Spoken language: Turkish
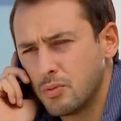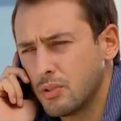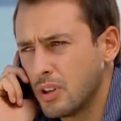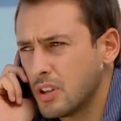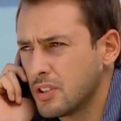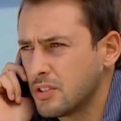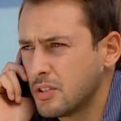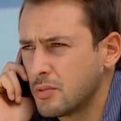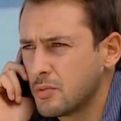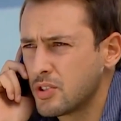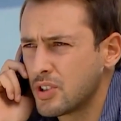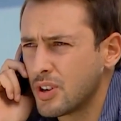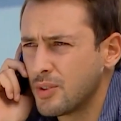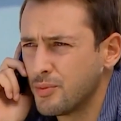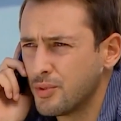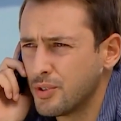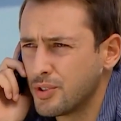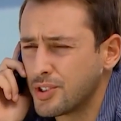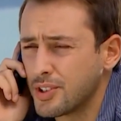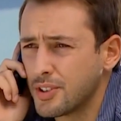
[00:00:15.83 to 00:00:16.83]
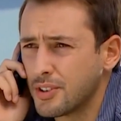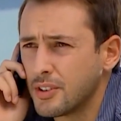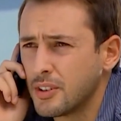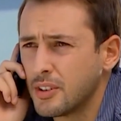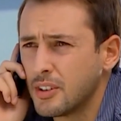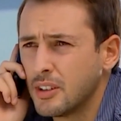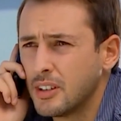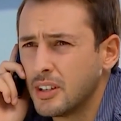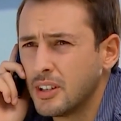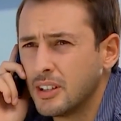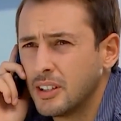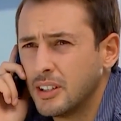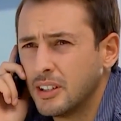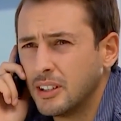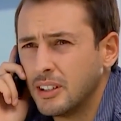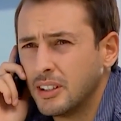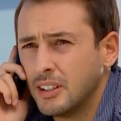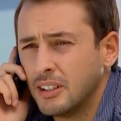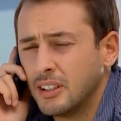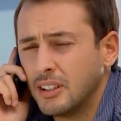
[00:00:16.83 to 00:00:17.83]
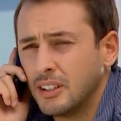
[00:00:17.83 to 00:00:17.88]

bulaştırmayacağım bu işe. E, o